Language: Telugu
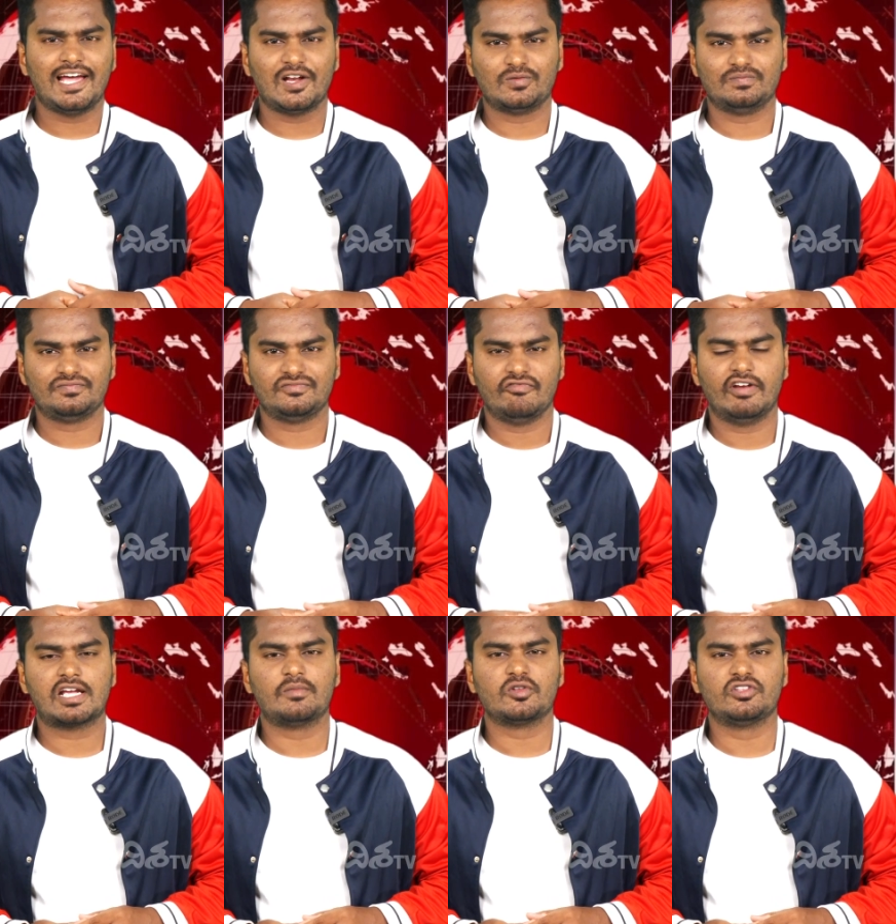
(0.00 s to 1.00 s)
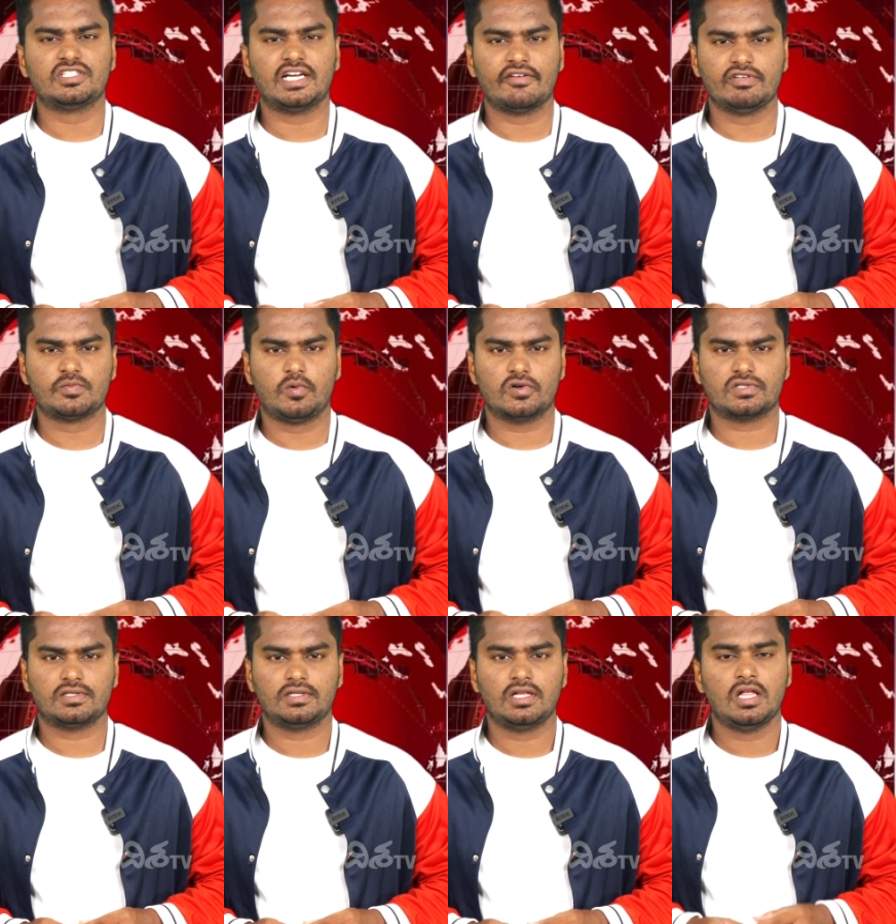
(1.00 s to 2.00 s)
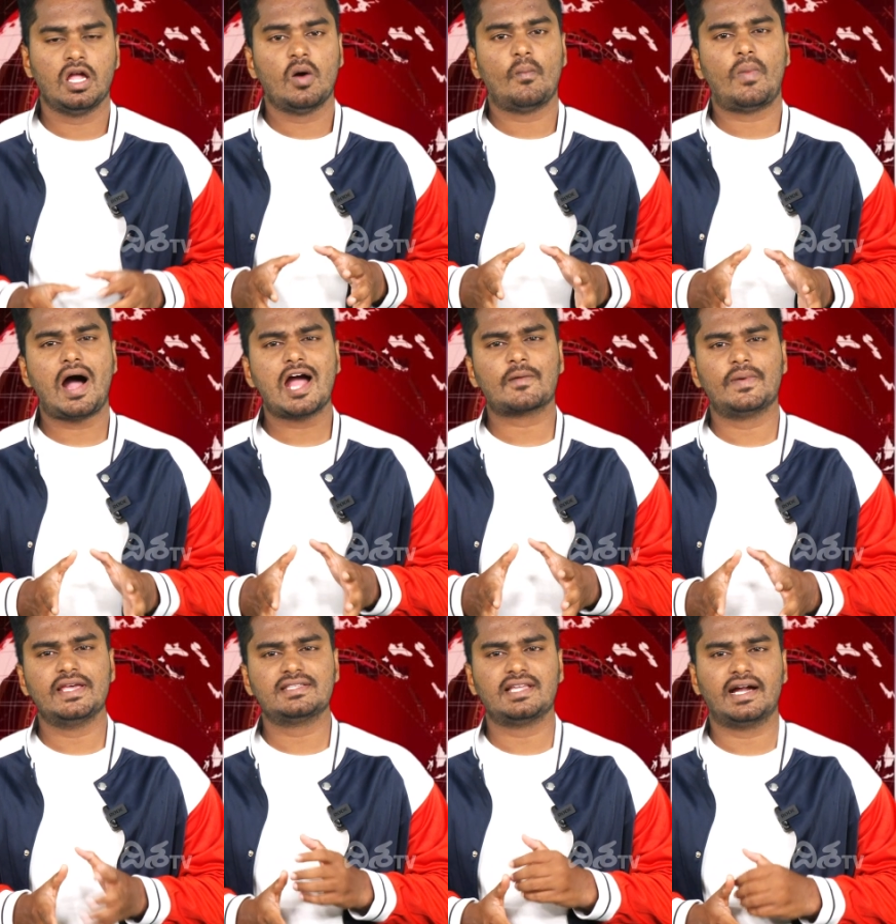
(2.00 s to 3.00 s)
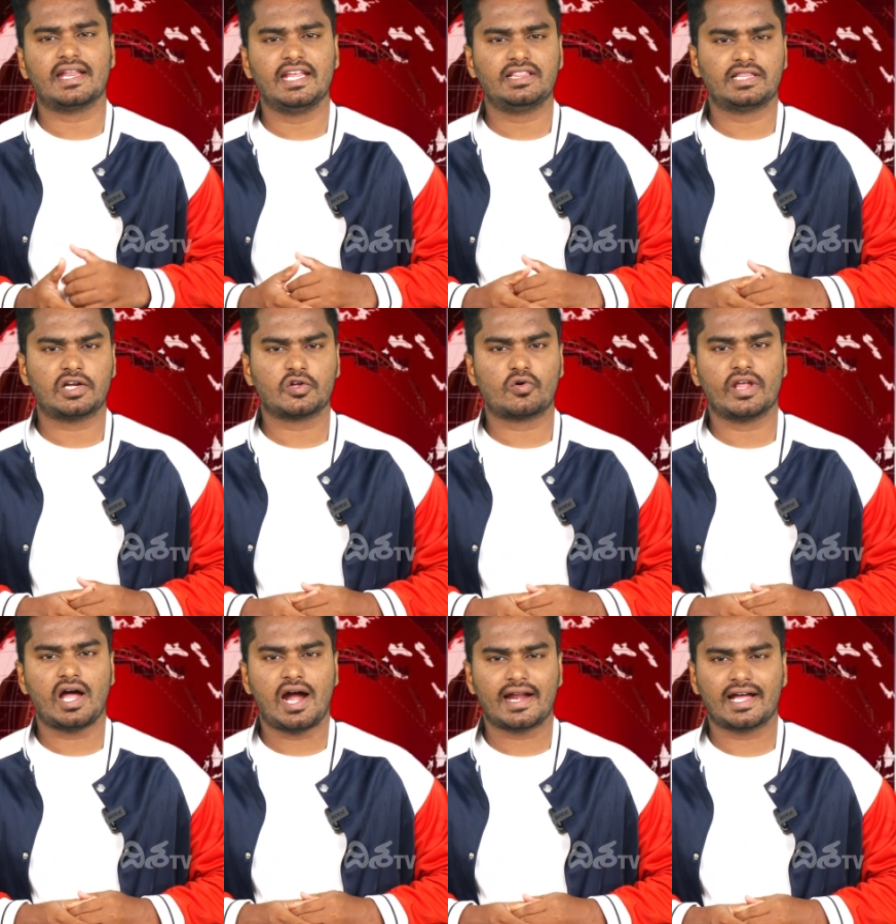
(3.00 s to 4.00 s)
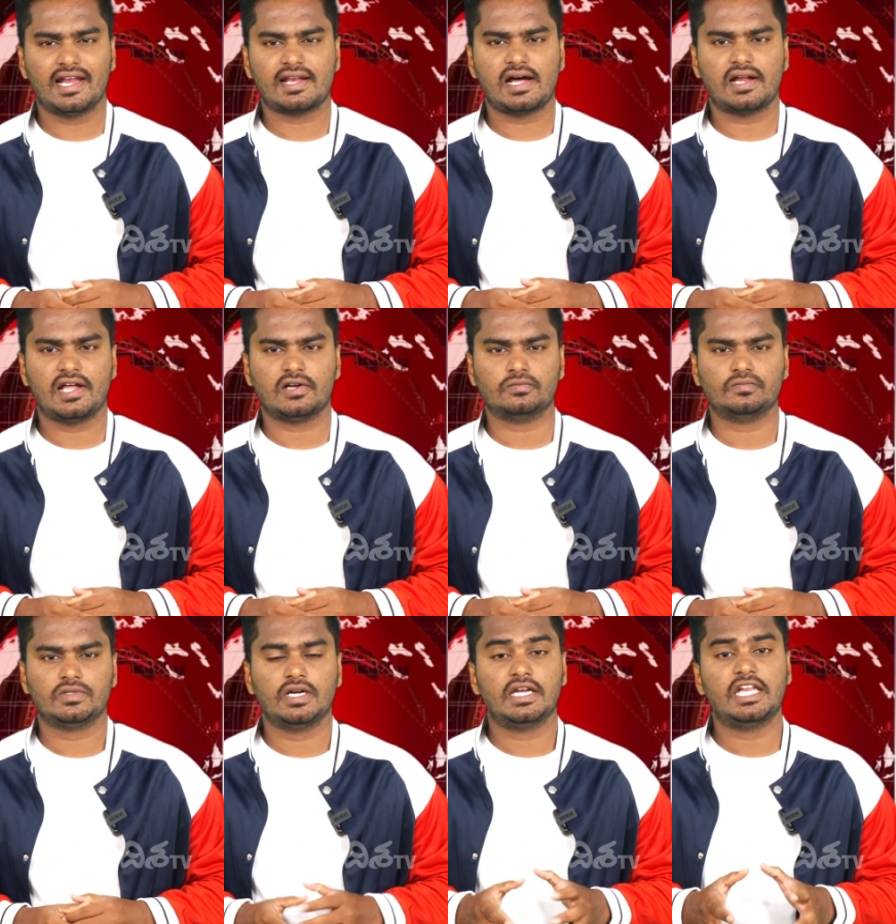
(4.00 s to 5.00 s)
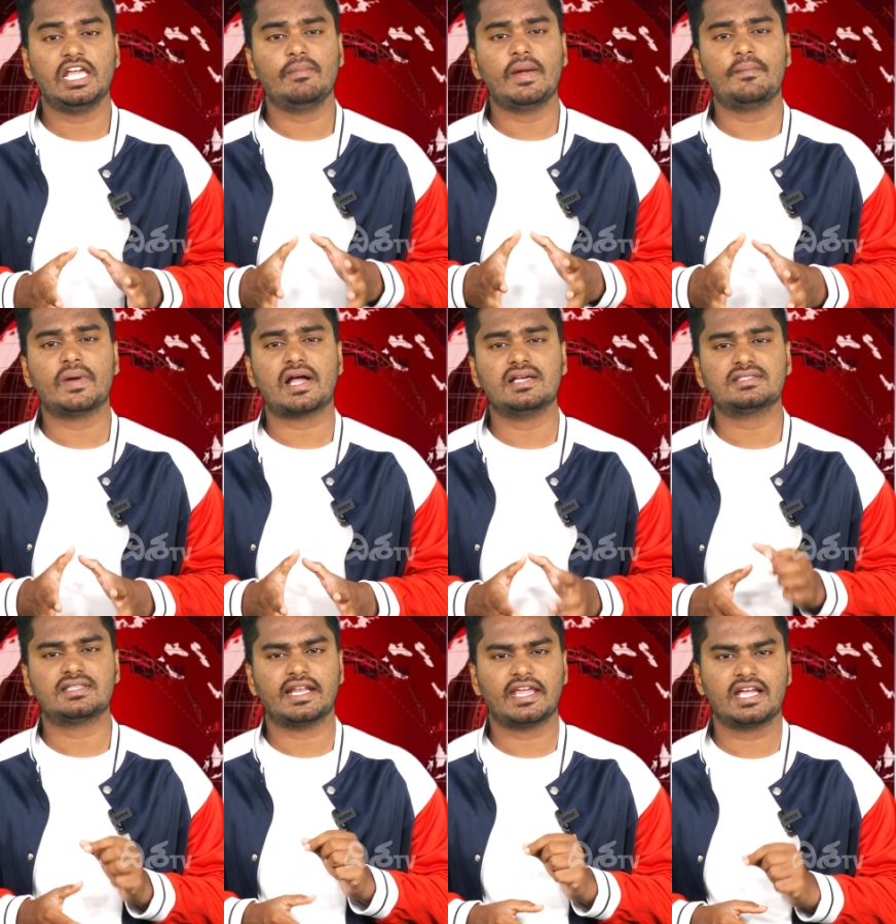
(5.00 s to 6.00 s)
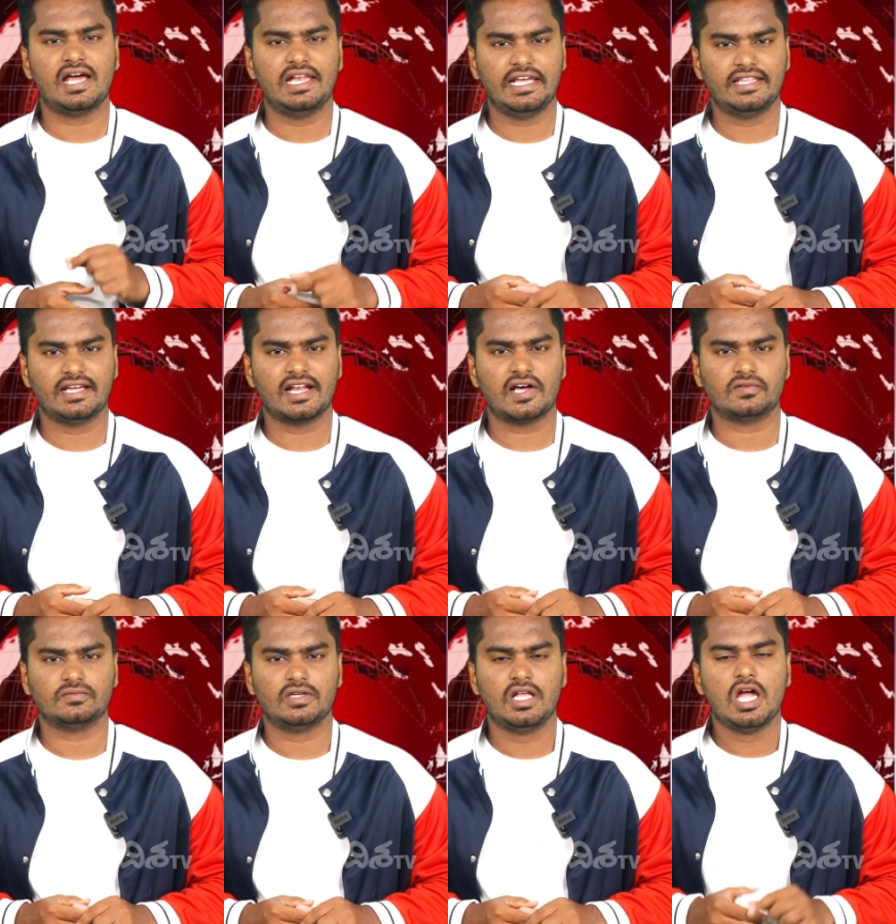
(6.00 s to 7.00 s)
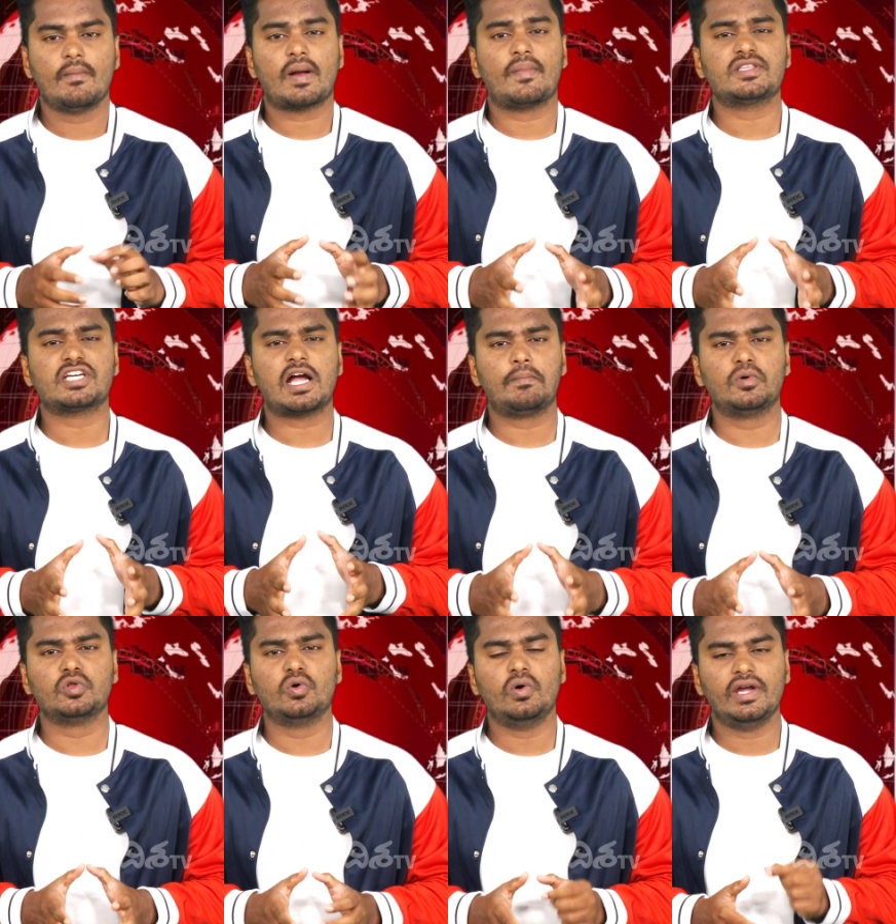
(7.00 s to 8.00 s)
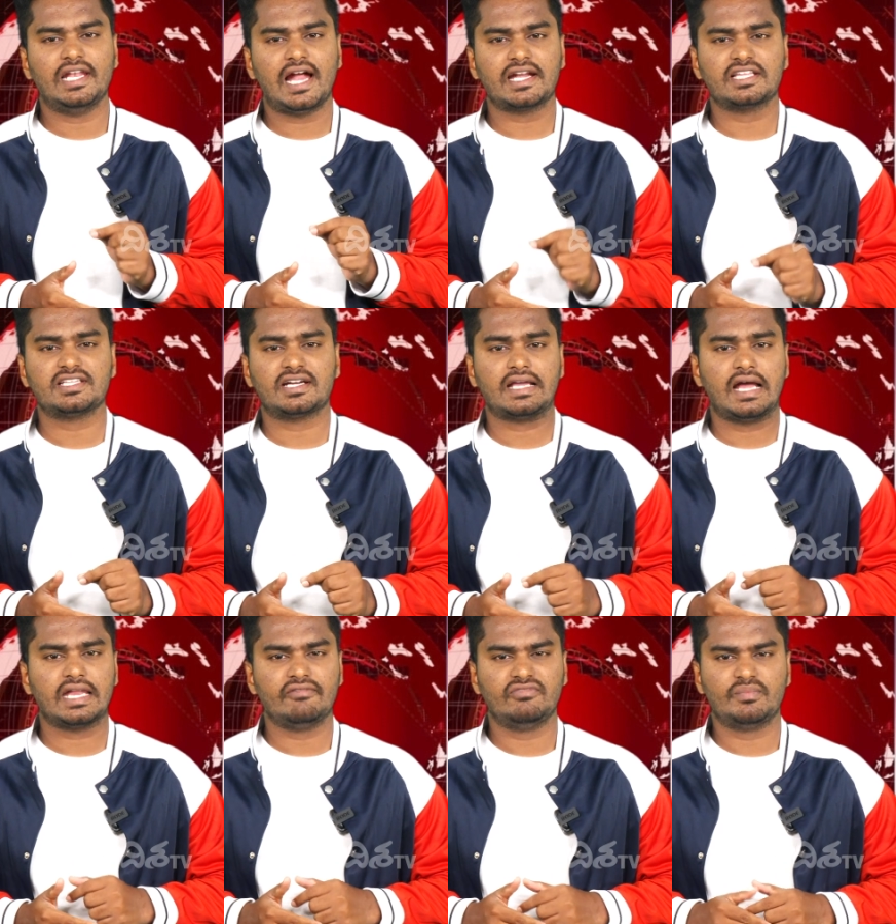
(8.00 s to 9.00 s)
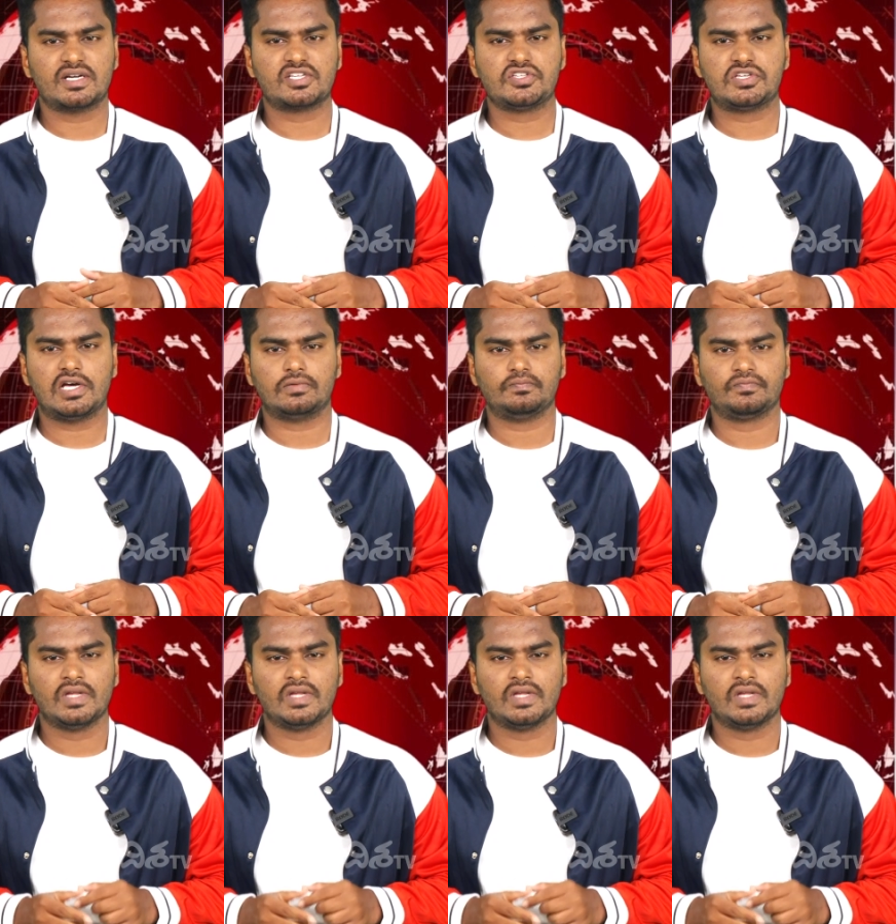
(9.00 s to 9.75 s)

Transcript: హలో వెల్కమ్ టు దిశ టీవీ స్పోర్ట్స్ పాక్ పేజ్ దాడిని తట్టుకొని ఆడగలరా అన్నారు టీం ఎంపిక సరిగ్గా లేదన్నారు ప్రపంచకప్ ముందు ఇలాంటి జట్ట అని విమర్శించారు